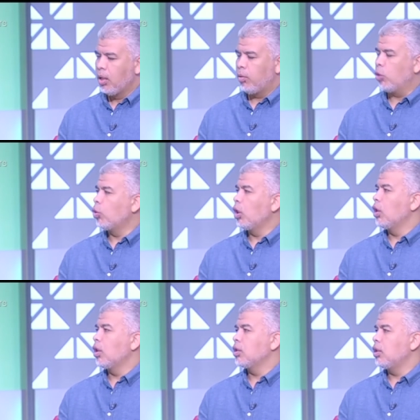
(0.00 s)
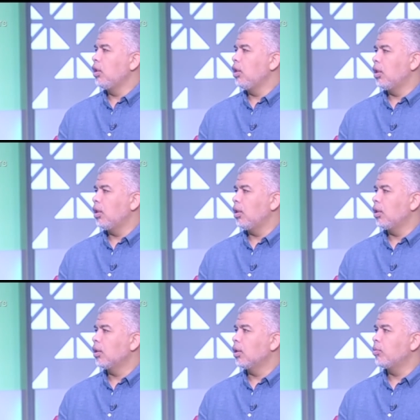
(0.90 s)
بعضو اللجنه
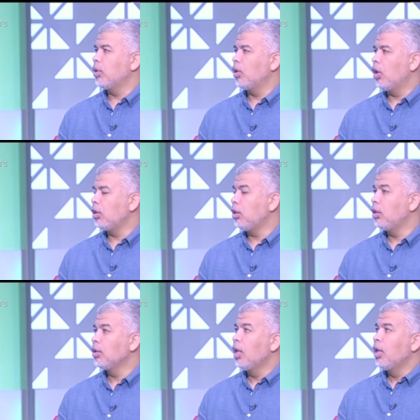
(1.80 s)
الرئاسيه كابتن هايدي